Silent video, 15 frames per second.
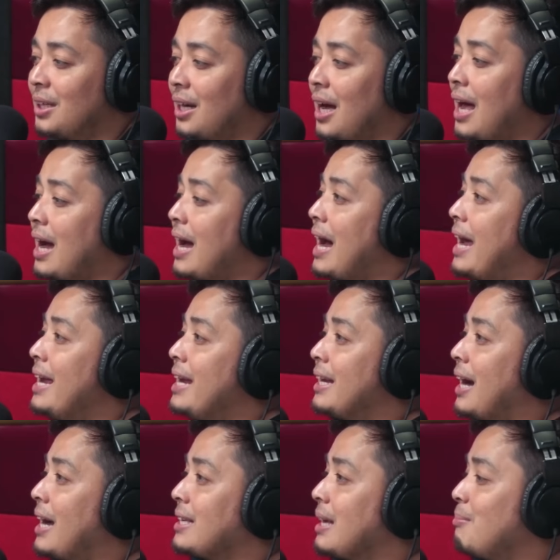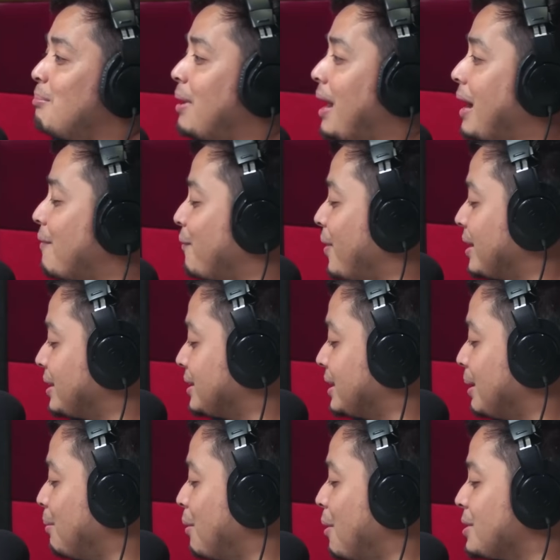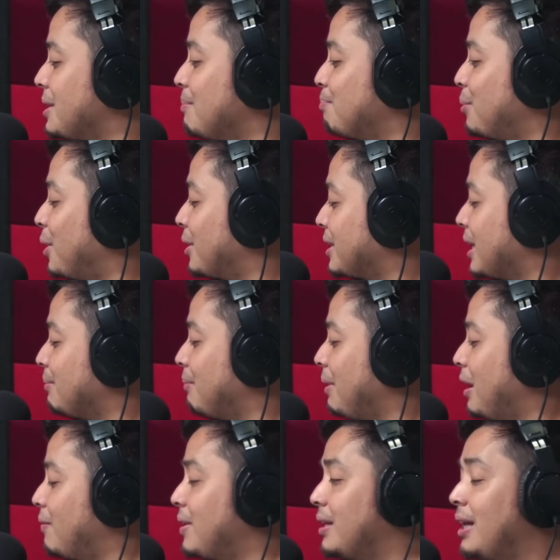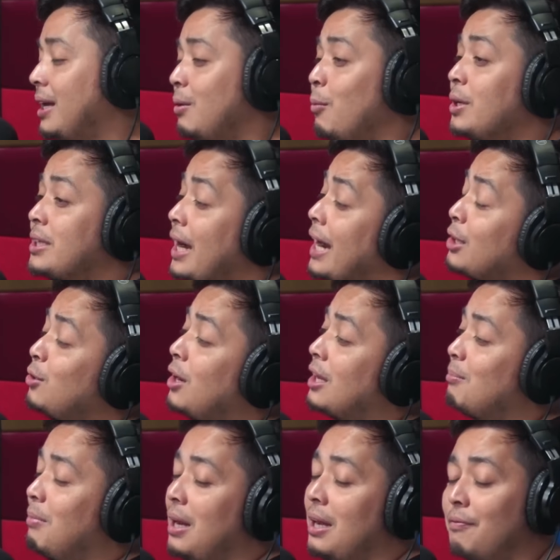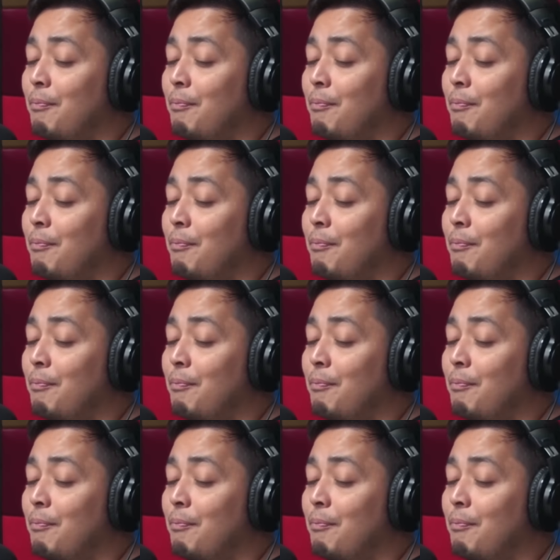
akain ka kasi breakfast is the most important meal of the day, which I do not believe